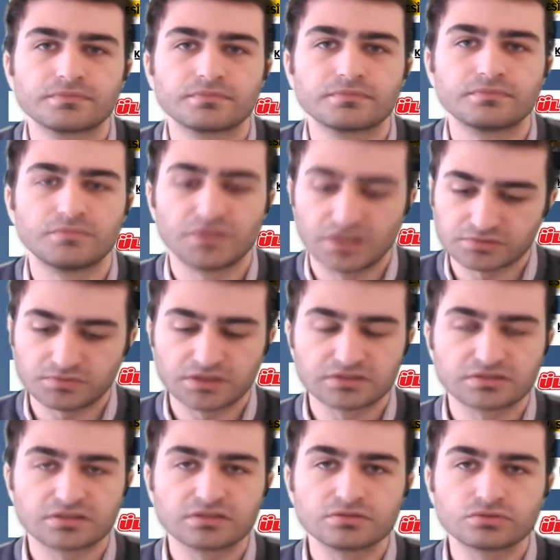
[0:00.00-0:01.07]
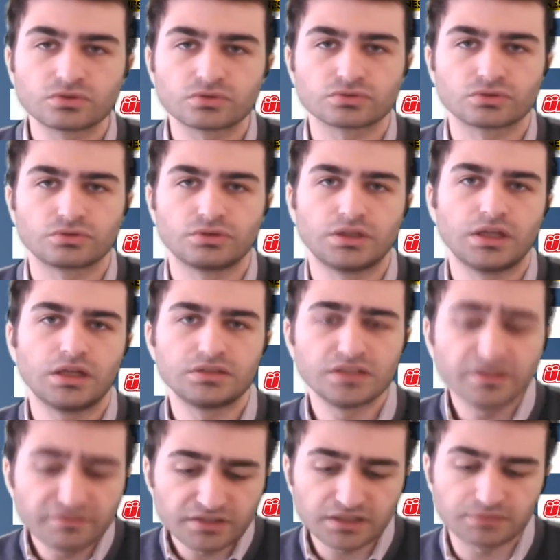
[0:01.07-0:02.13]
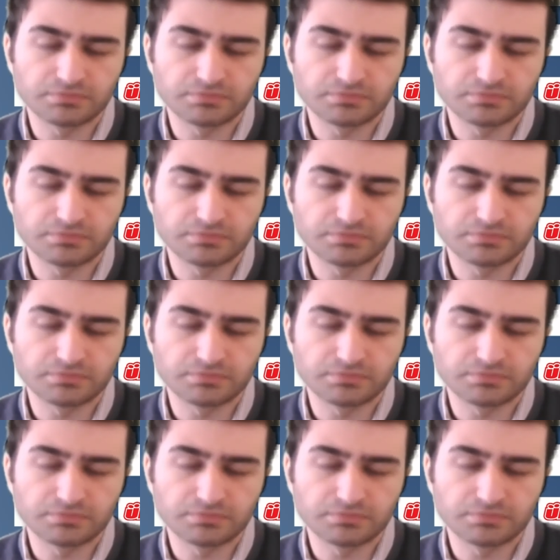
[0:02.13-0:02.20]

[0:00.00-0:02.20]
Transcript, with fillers: Biraz mantıklı sorusu. Niye vereyim?